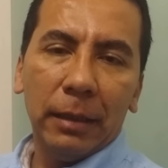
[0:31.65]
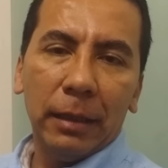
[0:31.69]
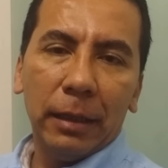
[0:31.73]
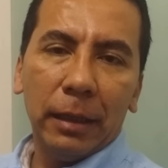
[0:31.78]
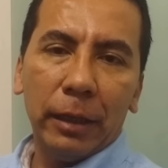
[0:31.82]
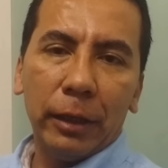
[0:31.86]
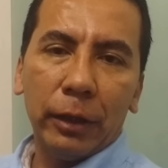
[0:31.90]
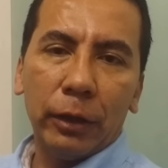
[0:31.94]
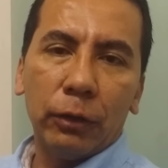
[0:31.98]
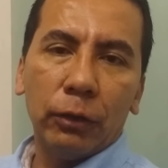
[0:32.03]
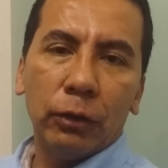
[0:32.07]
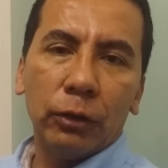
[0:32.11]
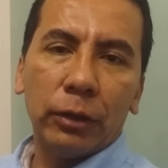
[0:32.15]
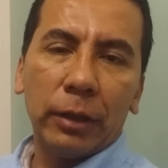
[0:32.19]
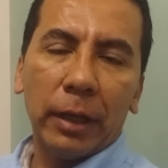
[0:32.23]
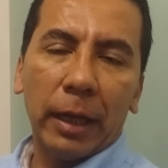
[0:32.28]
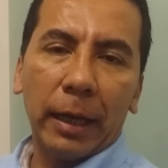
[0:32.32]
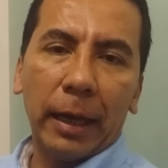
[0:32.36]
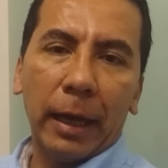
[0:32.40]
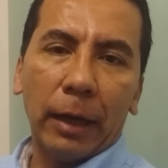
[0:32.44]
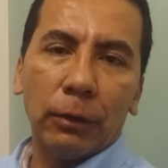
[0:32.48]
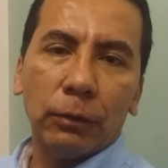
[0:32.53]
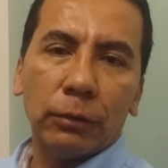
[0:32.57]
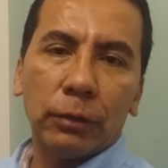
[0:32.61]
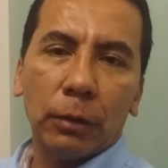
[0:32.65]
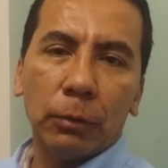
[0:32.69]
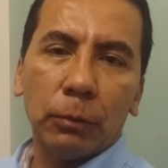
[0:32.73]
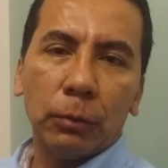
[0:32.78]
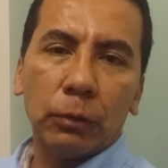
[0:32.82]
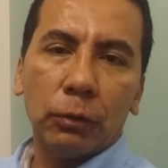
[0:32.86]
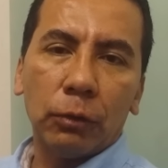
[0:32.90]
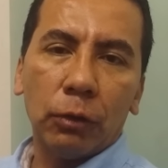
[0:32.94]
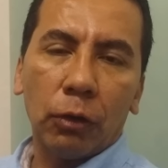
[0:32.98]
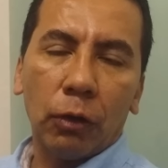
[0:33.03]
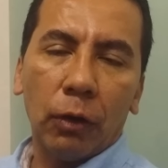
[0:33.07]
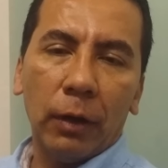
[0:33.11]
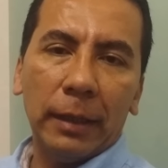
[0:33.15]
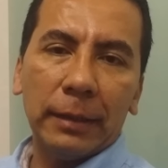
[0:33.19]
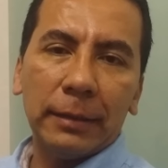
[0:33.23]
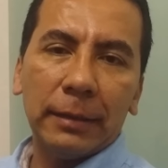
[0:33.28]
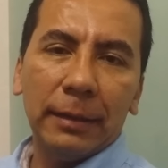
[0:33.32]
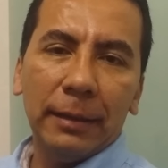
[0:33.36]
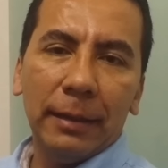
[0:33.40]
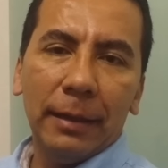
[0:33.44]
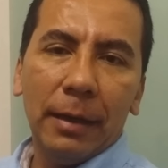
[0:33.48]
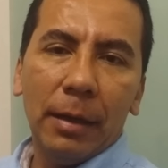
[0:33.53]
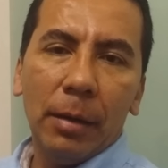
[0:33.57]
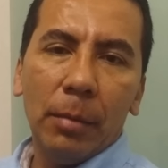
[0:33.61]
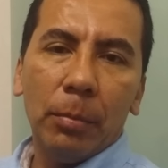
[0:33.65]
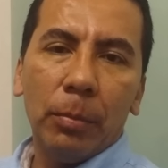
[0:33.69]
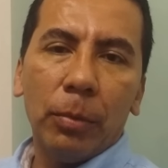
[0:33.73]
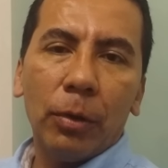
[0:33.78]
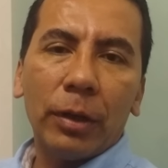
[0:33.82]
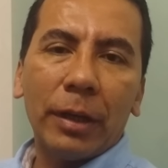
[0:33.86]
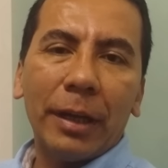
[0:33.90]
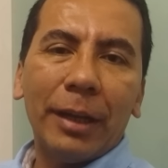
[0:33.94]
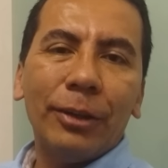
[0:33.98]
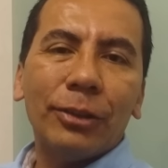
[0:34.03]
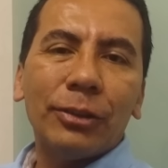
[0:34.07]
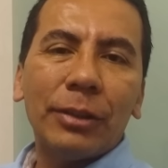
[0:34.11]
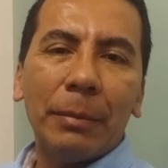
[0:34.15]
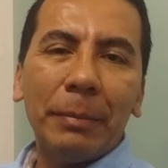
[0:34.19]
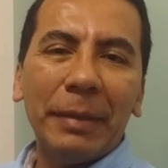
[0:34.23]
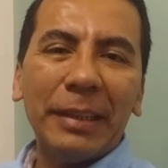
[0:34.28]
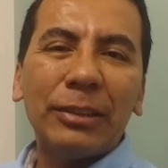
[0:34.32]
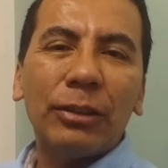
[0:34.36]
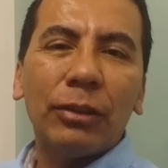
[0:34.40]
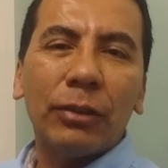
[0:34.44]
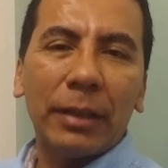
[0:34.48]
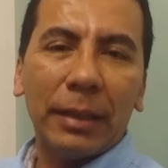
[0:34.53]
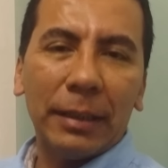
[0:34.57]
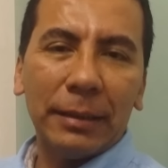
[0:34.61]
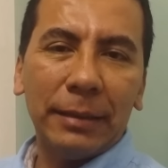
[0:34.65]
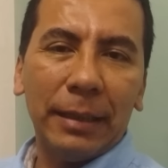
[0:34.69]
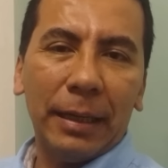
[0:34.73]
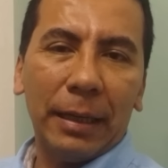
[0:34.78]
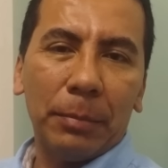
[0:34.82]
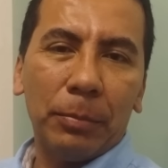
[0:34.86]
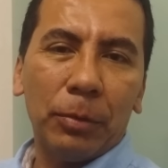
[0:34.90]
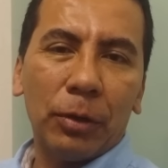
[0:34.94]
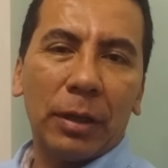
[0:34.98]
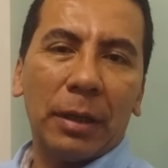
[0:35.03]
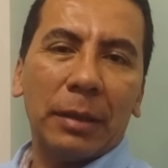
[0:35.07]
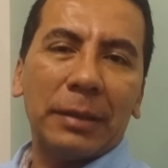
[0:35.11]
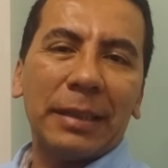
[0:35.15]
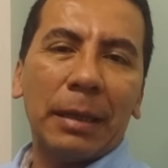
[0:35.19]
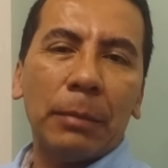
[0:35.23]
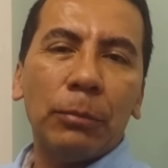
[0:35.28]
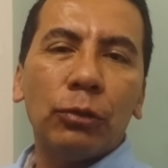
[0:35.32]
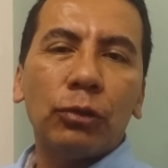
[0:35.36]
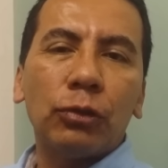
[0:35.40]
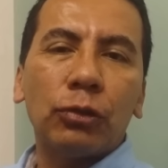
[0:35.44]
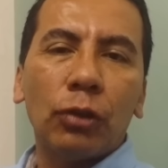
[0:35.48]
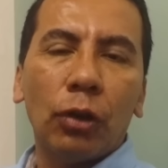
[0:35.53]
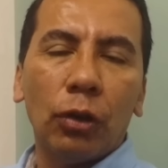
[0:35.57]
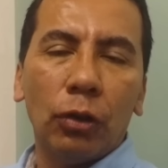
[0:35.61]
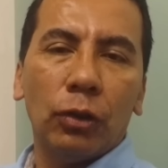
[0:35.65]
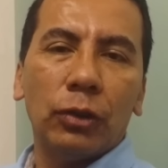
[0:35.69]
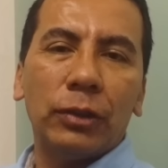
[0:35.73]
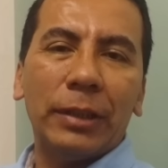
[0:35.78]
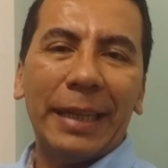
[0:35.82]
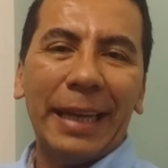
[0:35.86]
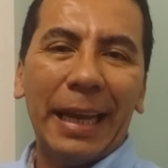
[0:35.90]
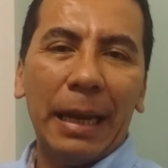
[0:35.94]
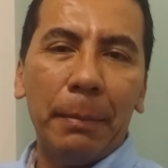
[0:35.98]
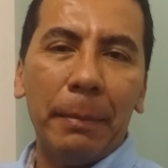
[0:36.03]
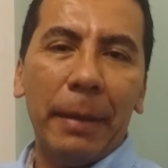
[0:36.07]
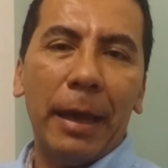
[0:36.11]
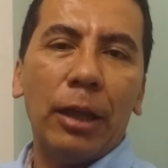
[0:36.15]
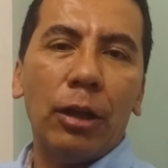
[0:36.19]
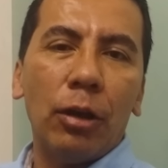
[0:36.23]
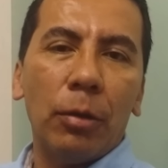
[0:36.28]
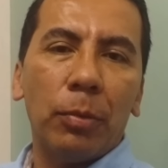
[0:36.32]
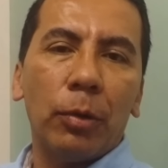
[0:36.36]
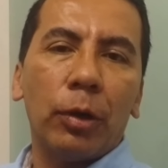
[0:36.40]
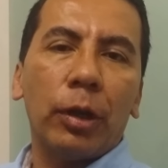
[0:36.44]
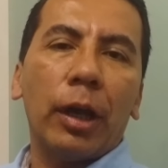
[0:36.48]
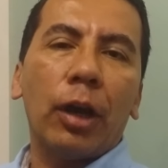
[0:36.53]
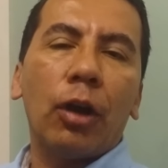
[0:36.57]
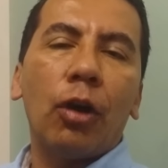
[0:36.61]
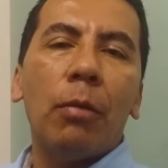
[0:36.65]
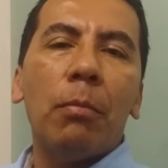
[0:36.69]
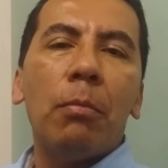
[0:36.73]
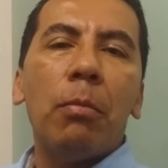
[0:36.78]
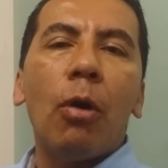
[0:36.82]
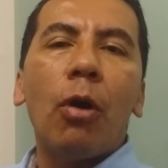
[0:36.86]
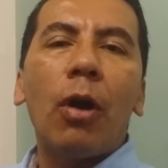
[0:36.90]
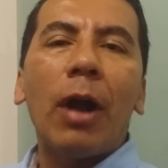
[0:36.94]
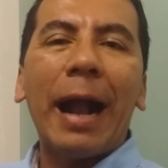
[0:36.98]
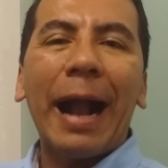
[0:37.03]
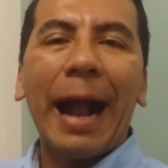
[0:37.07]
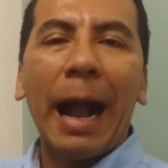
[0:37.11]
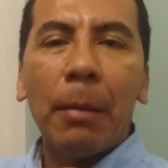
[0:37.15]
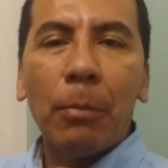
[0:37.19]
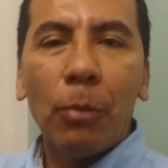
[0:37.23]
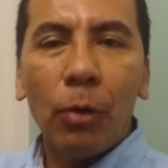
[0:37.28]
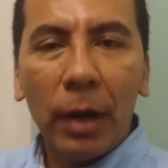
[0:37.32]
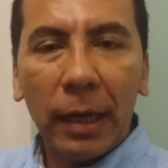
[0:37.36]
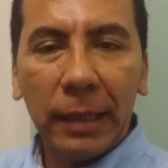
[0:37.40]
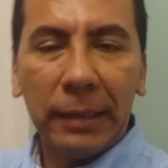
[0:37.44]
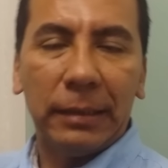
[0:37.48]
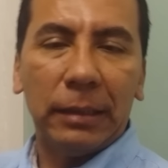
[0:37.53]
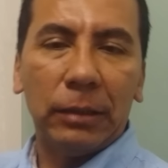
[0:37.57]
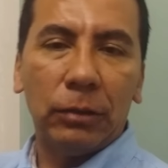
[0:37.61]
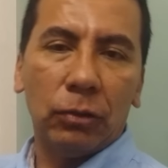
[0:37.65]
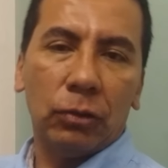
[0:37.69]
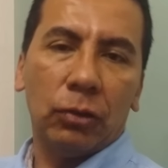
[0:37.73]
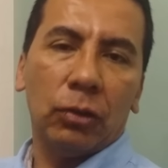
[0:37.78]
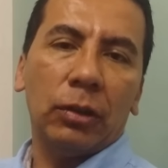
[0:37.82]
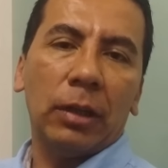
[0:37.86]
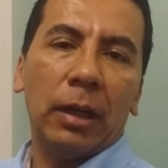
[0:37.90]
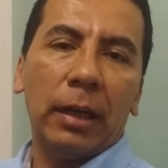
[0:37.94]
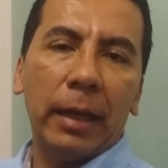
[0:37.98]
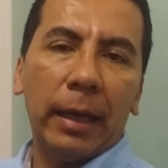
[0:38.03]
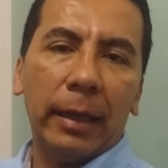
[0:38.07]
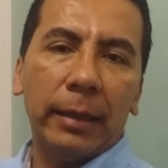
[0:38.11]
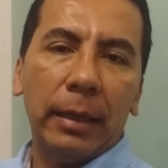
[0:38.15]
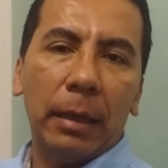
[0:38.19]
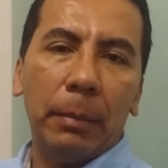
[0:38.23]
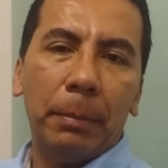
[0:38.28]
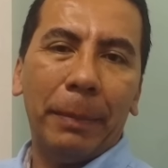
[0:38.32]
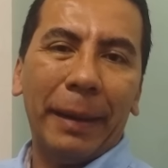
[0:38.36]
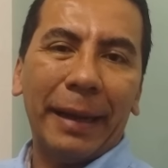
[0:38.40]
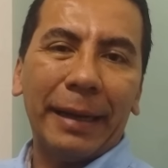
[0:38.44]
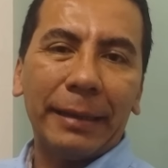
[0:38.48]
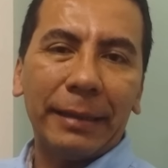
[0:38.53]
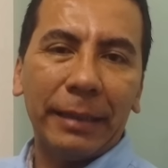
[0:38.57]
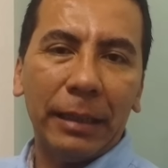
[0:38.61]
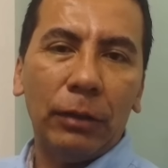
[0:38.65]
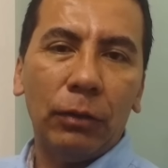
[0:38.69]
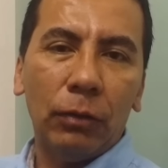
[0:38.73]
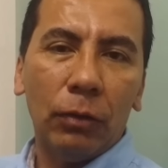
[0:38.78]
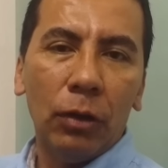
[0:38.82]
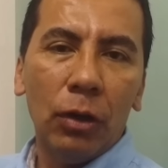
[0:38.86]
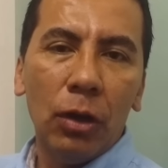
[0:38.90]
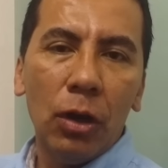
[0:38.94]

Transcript: en contra de Carlos Augusto Rojas porque nos han visto crecer, porque estamos solos en el medio, porque convocamos la institucionalidad del partido,